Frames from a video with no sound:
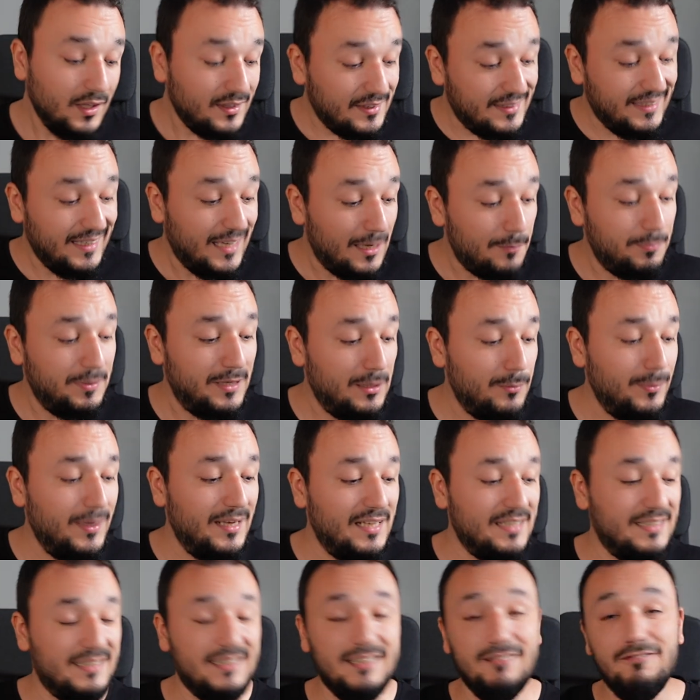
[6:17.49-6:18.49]

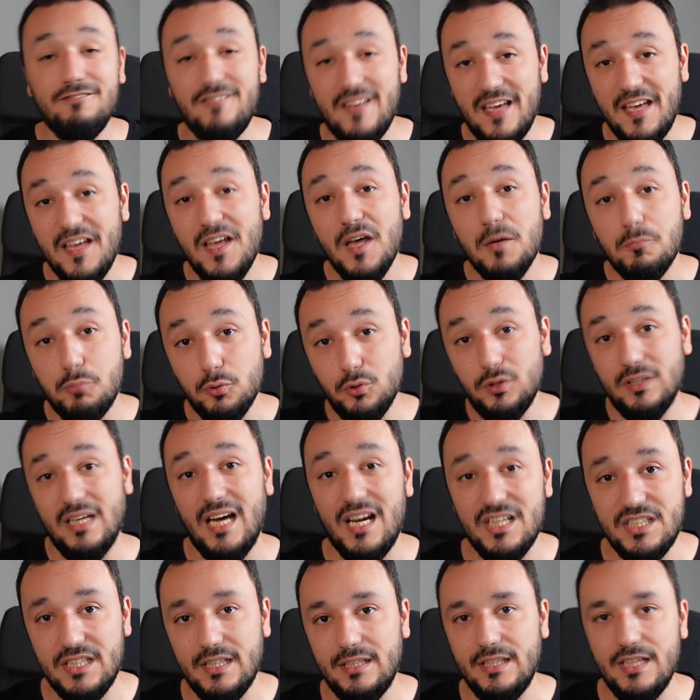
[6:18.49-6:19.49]
diyebilmelisin ve bunu
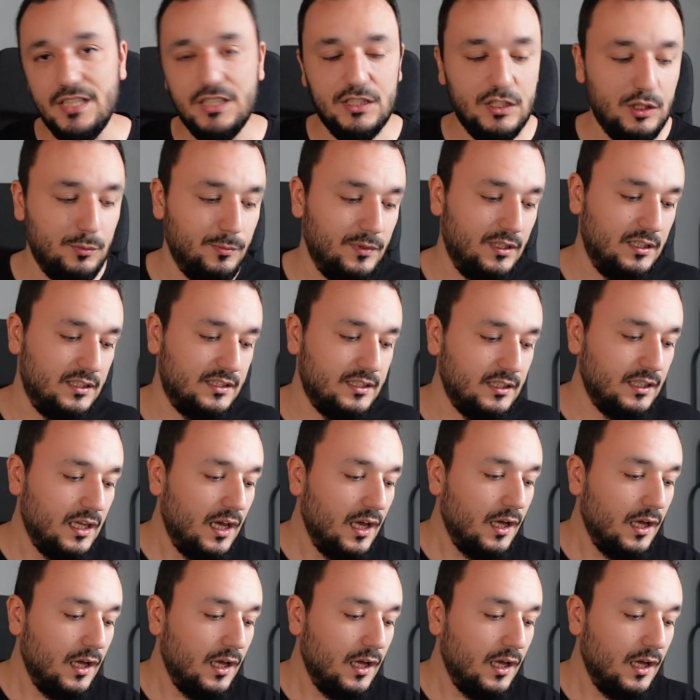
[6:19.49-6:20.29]
gerçekleştirmelisin.